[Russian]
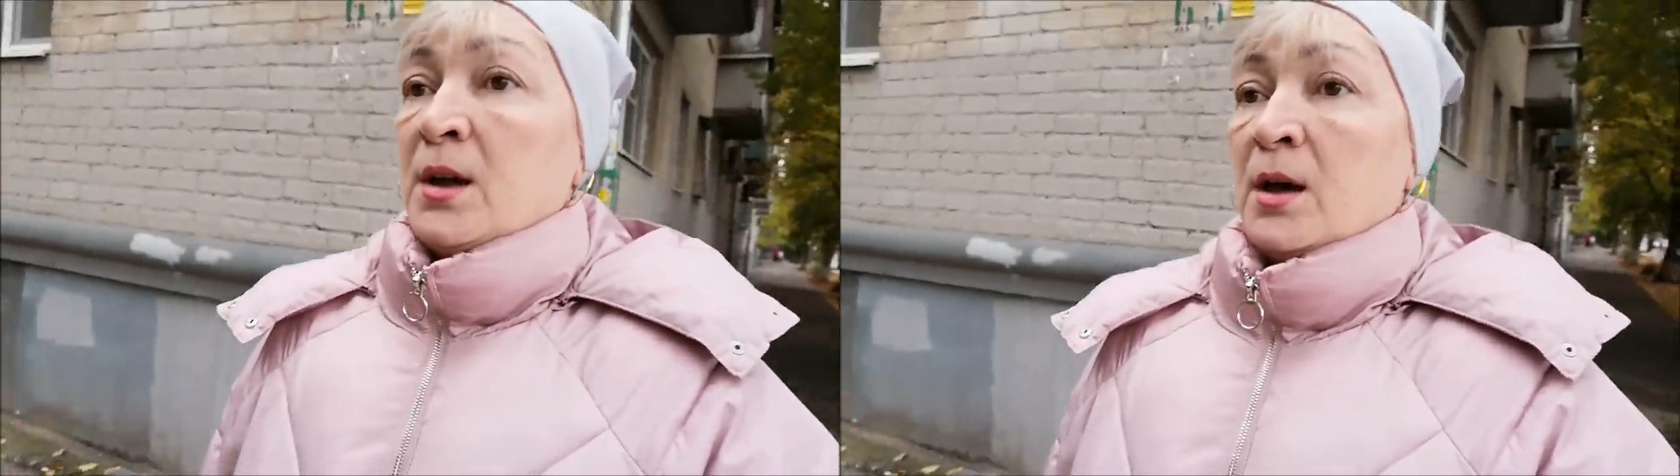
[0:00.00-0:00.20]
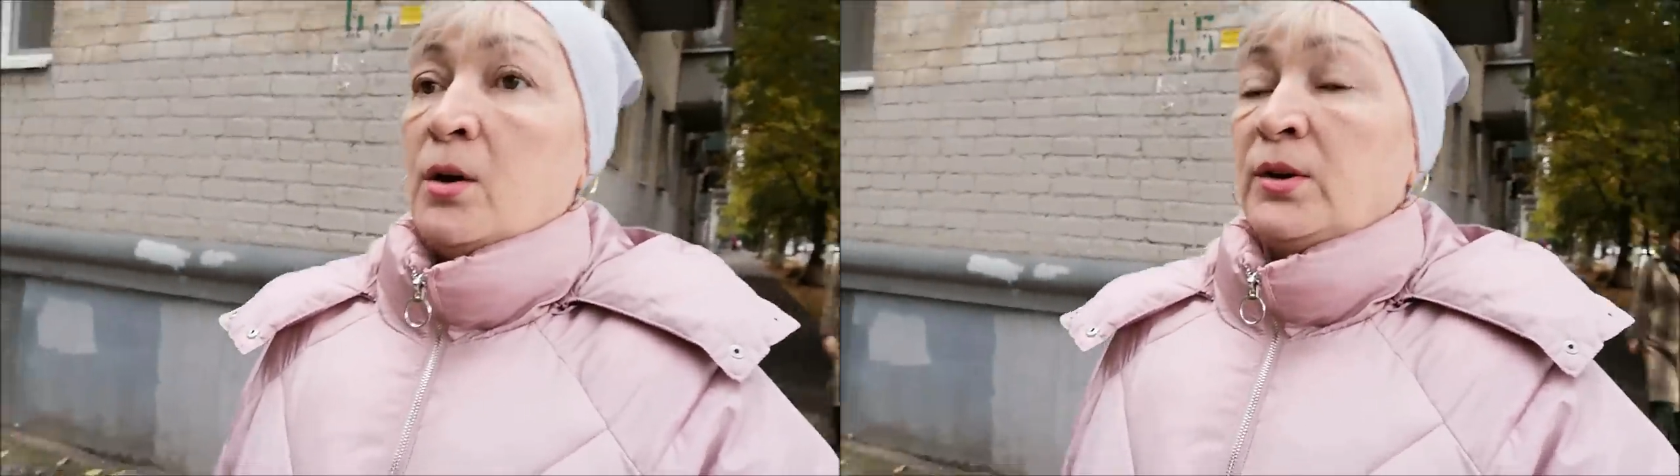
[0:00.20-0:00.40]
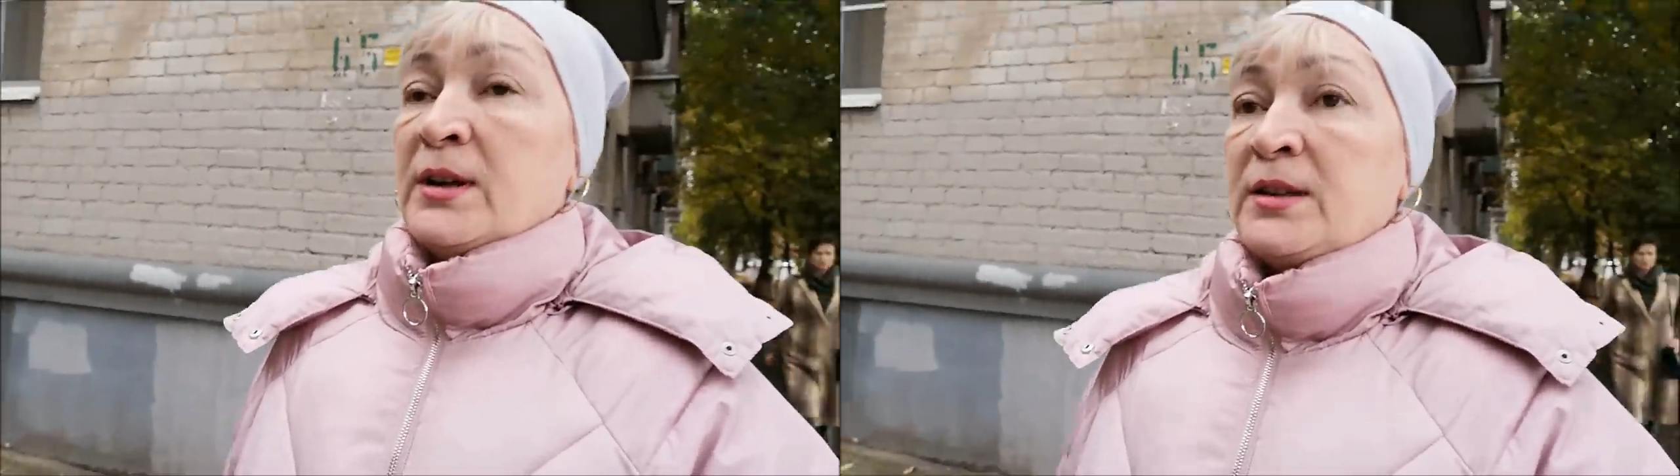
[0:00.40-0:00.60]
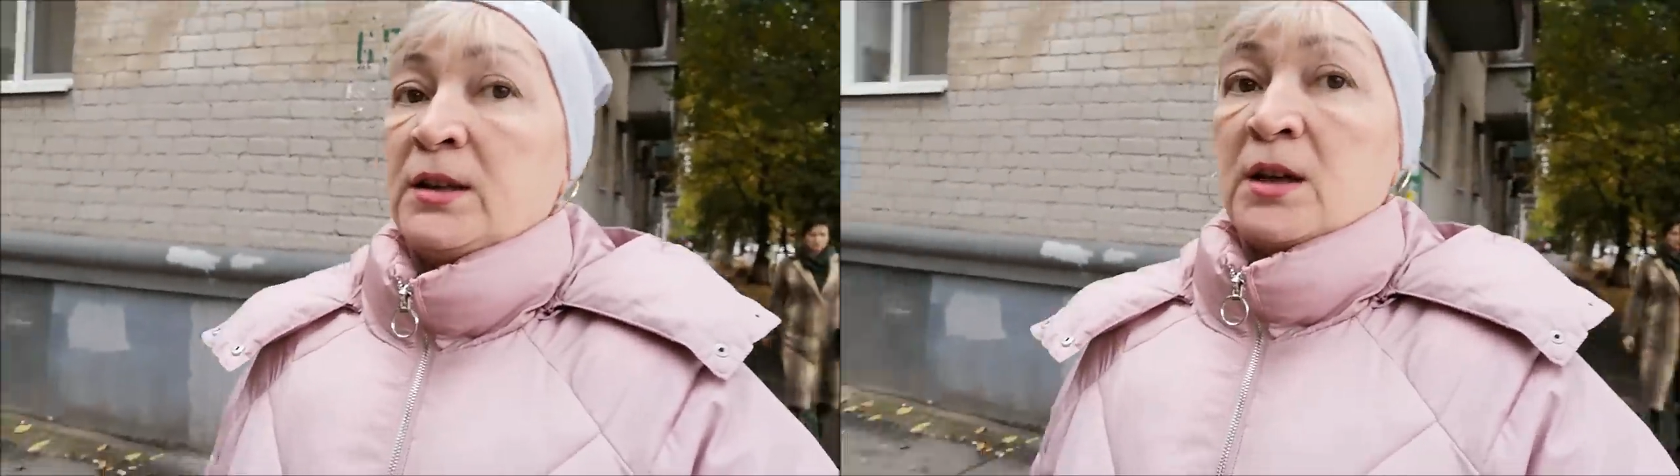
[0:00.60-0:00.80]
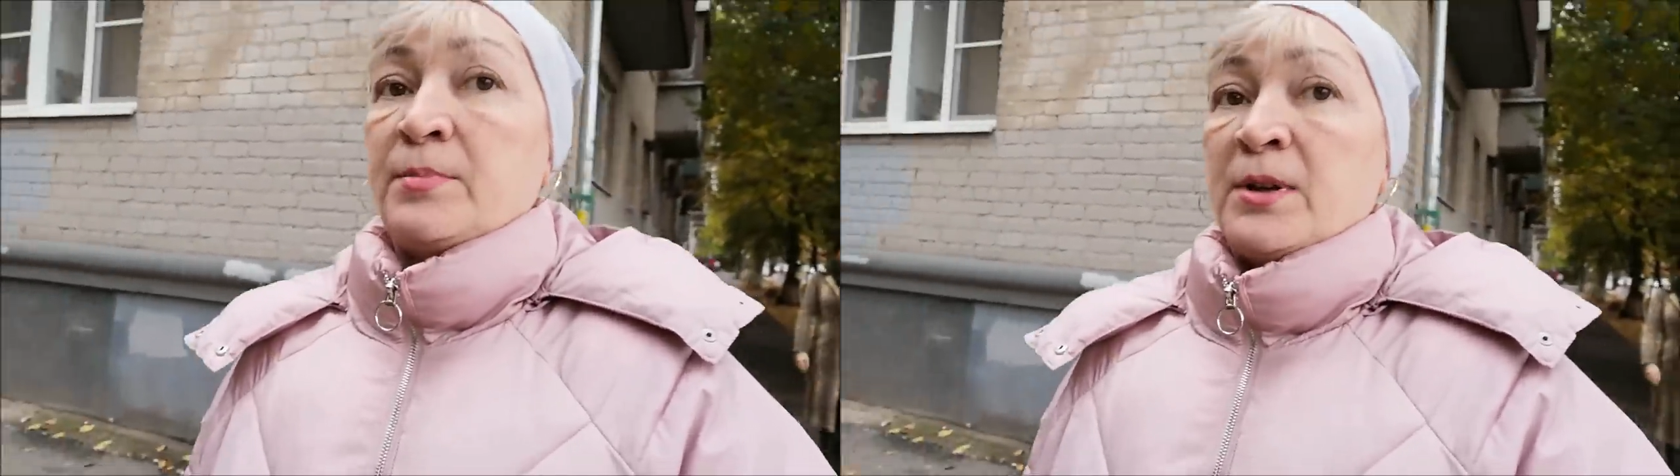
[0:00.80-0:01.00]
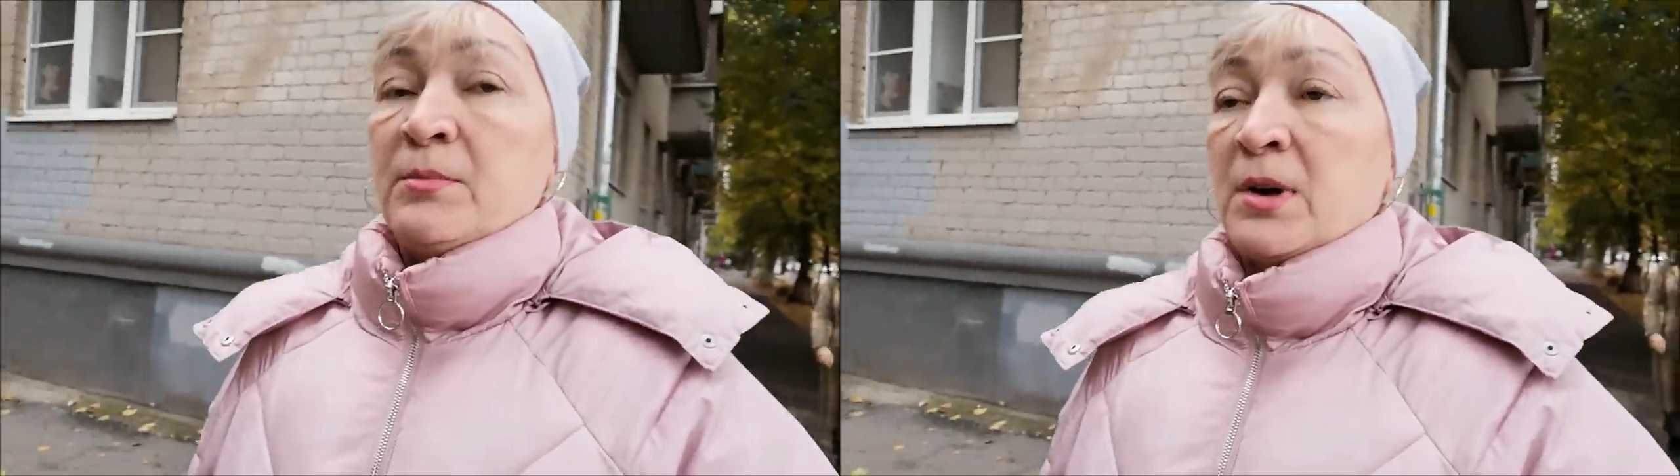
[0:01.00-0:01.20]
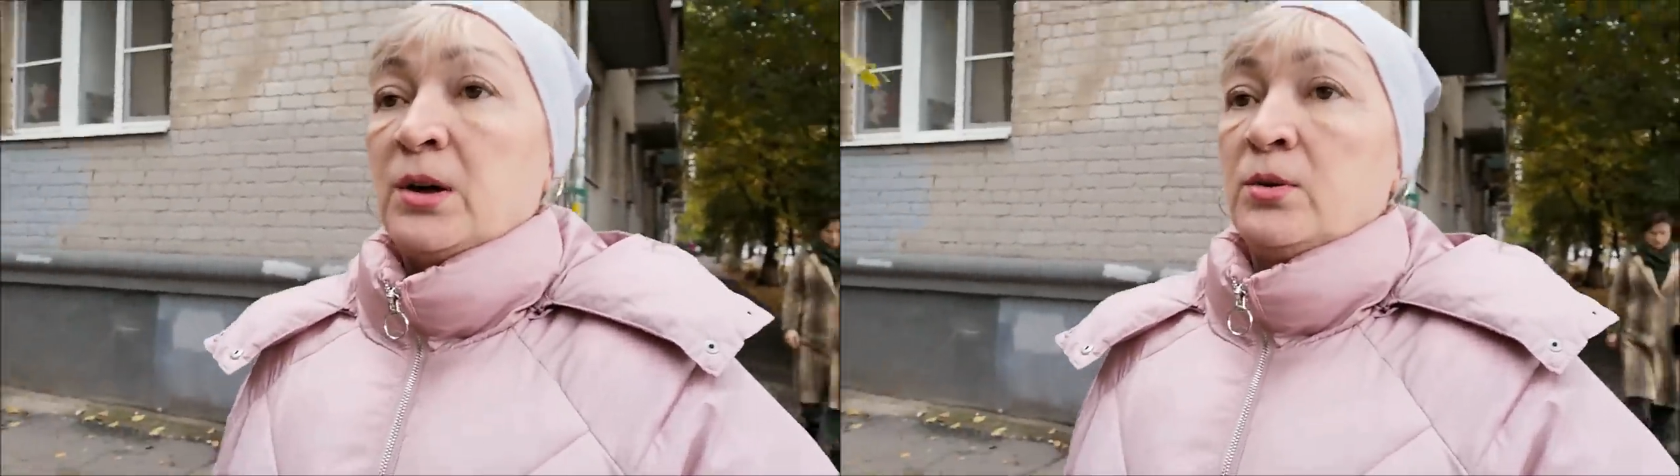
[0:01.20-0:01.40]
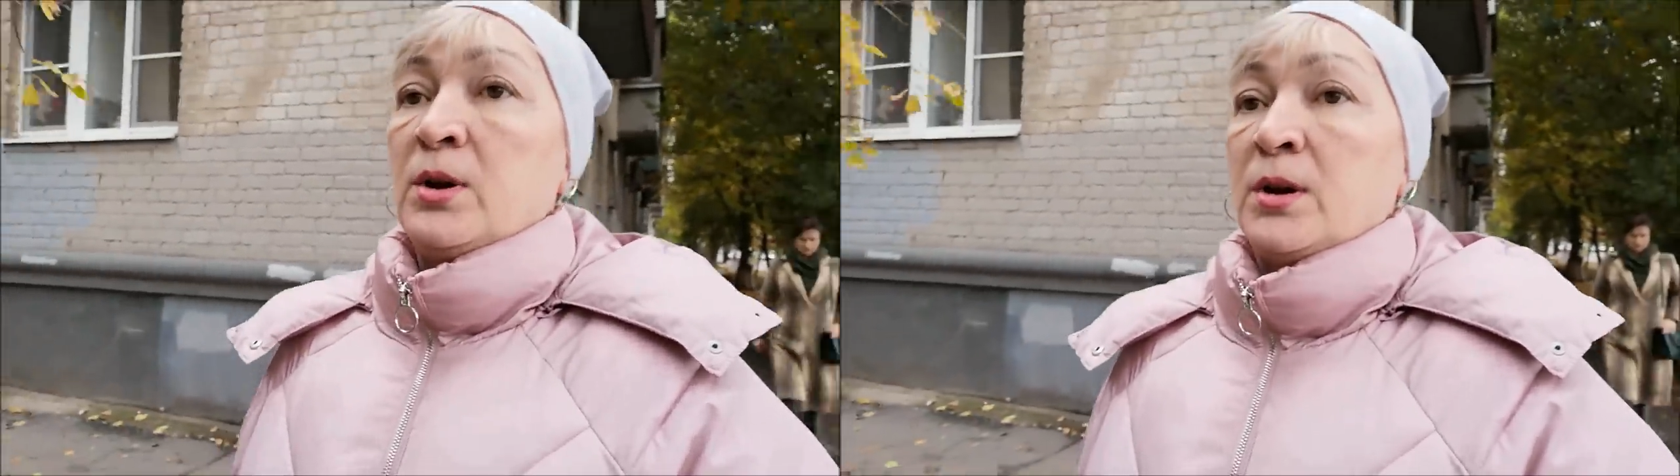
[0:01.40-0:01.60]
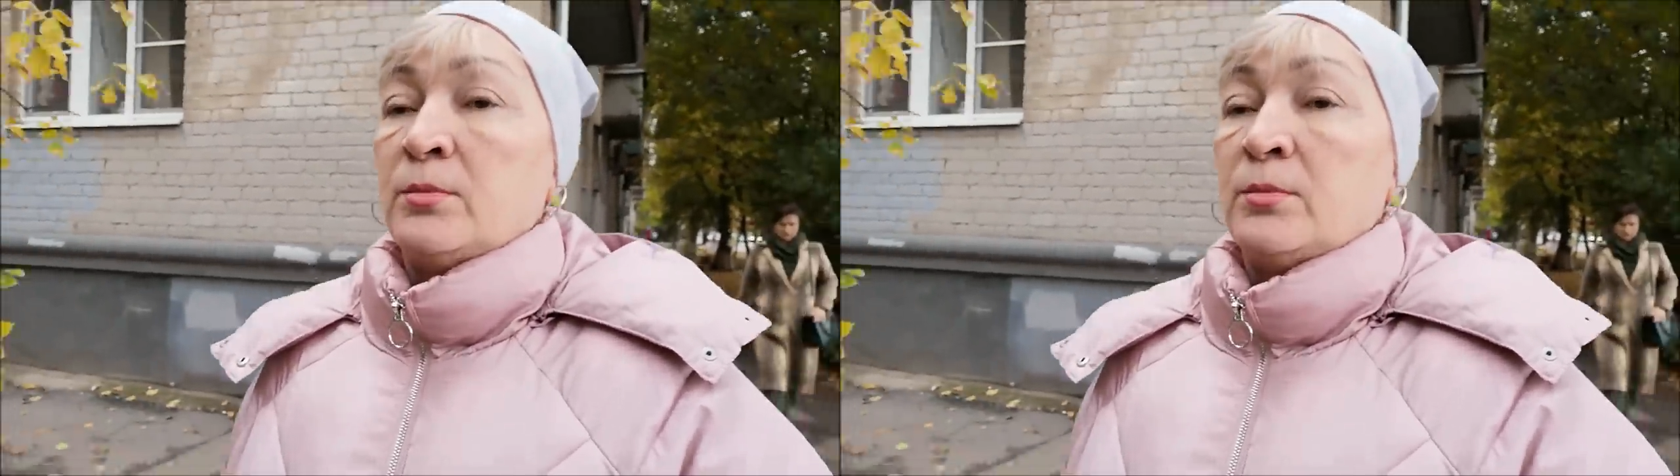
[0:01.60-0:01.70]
А у нас, я так понимаю,